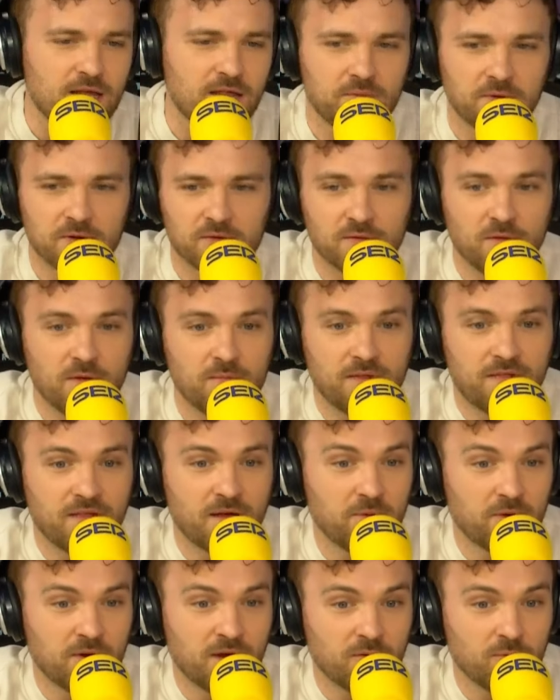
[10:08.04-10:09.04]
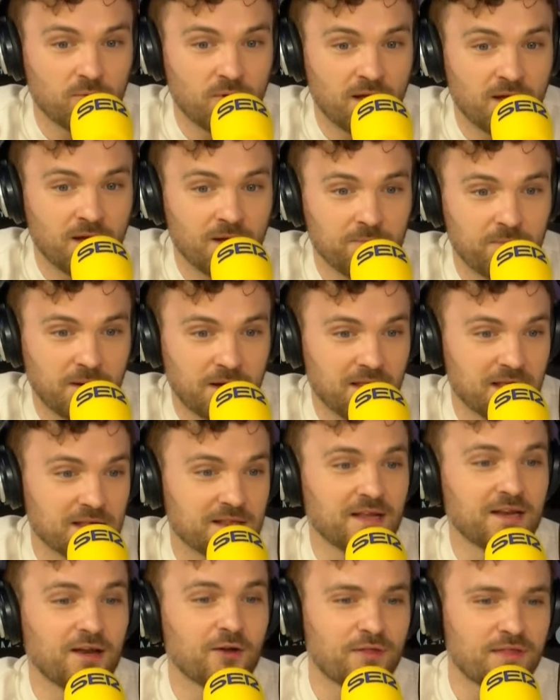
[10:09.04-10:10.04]
Y de pronto me empecé a poner una, perdí
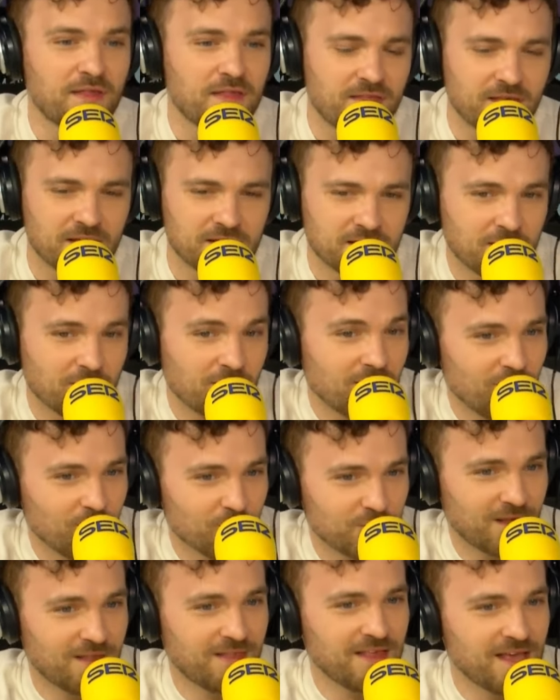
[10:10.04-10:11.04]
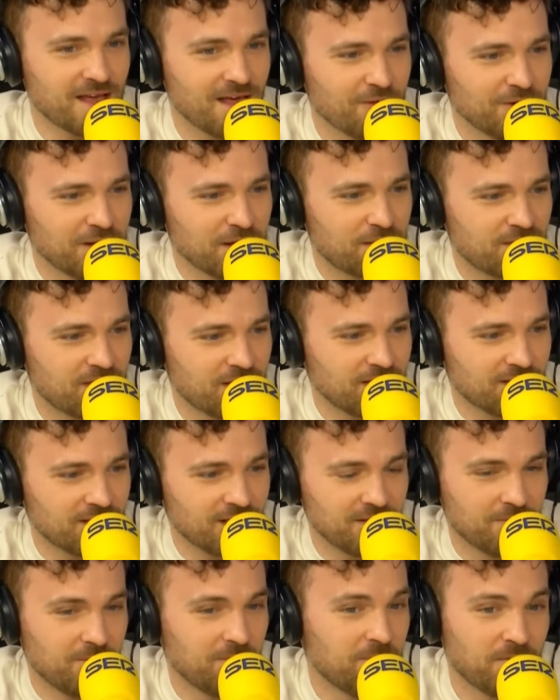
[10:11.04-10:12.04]
esa inocencia, esa osadía adolescente
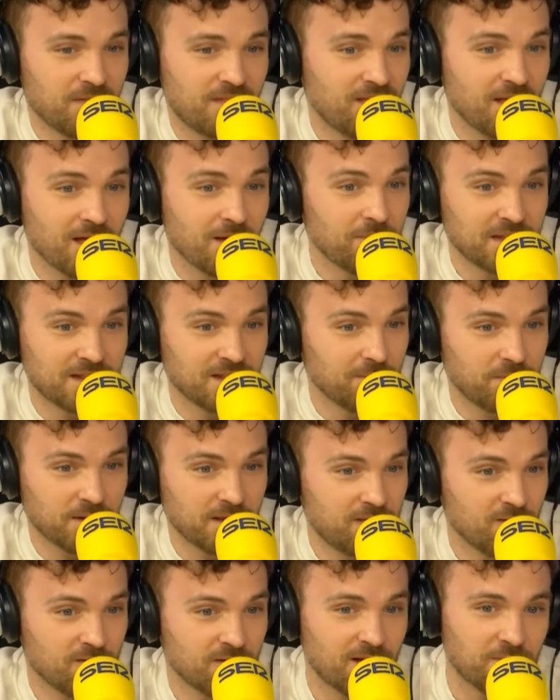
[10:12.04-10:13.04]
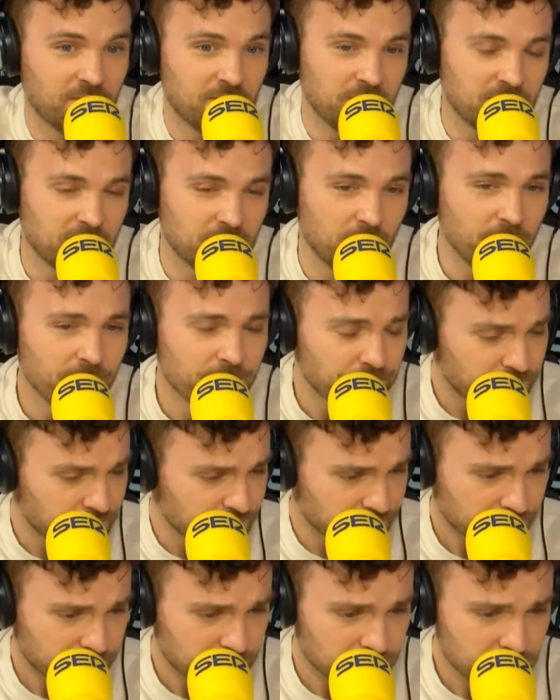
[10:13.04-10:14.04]
y me empecé a meter presión a mí mismo
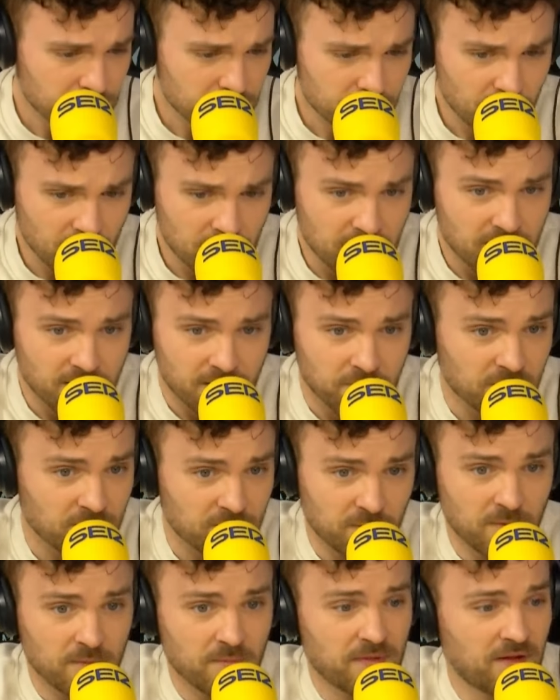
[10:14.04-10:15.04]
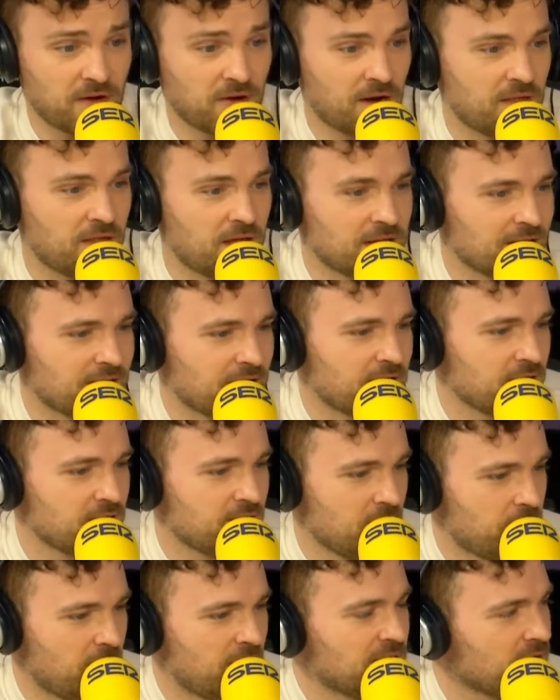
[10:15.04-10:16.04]
y de pronto me empezaron a dar ataques
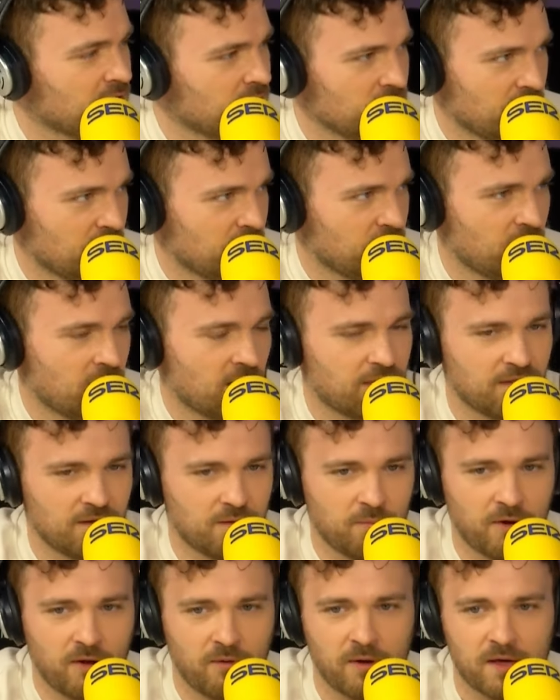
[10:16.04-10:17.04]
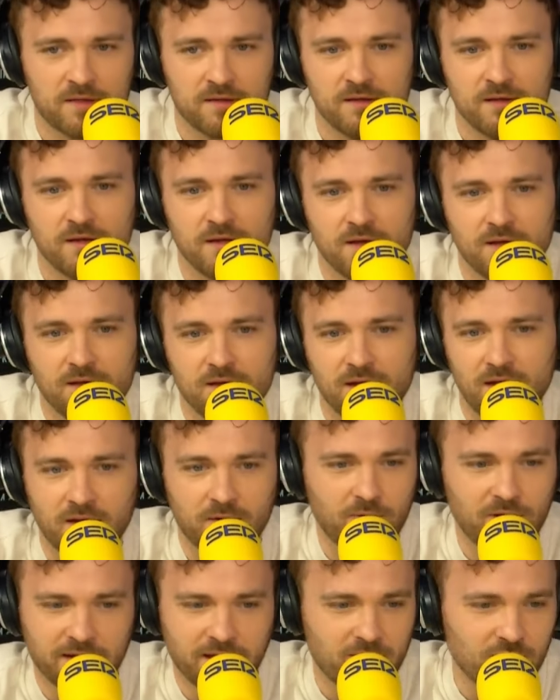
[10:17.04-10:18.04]
de pánico yendo a hacer pruebas. Al
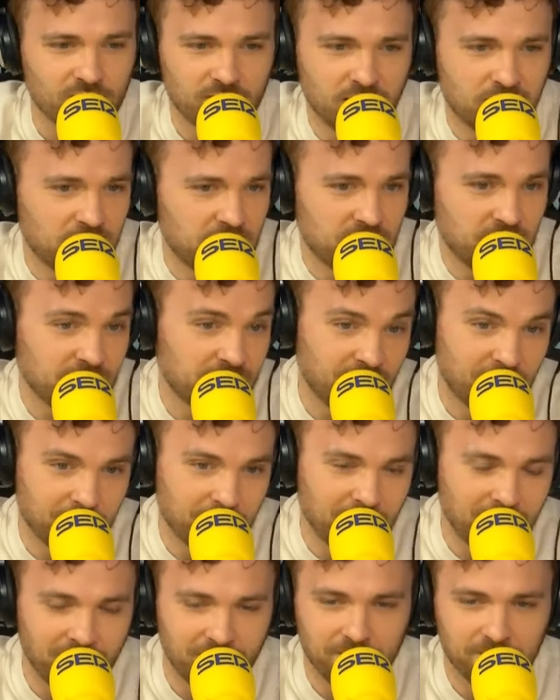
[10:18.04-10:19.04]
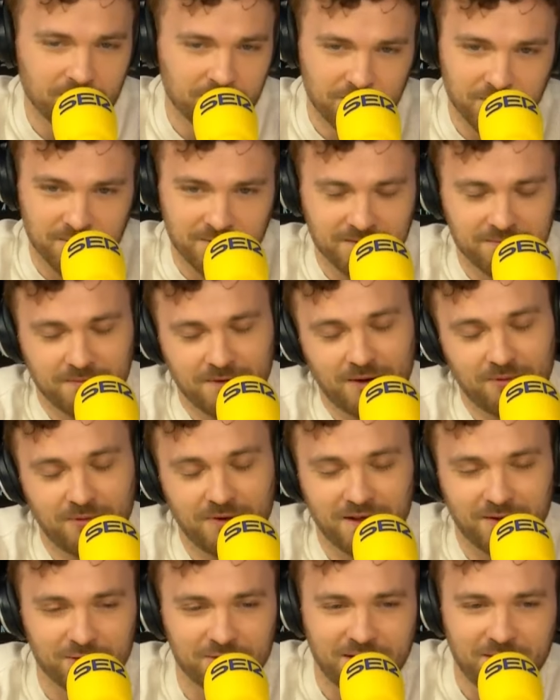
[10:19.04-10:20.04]
igual que con 17 iba pues
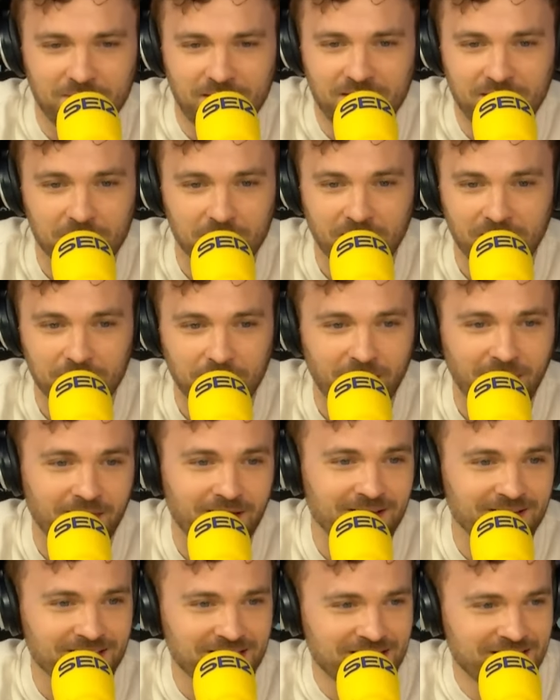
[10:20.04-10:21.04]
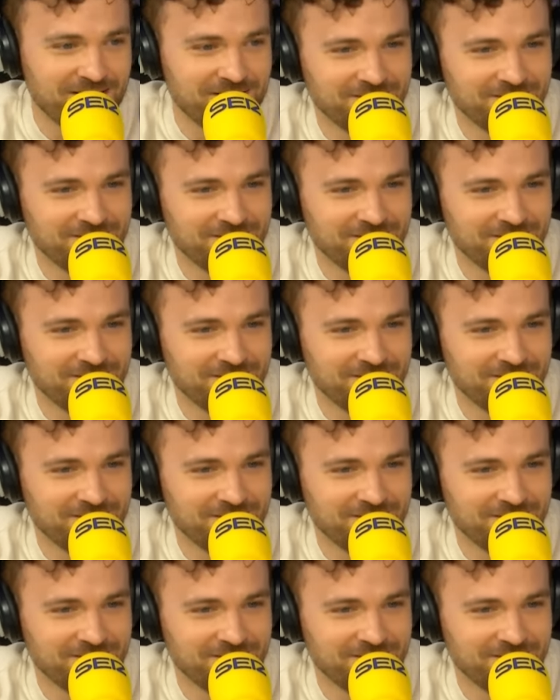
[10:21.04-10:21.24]
alguna que otra vez de empalmada y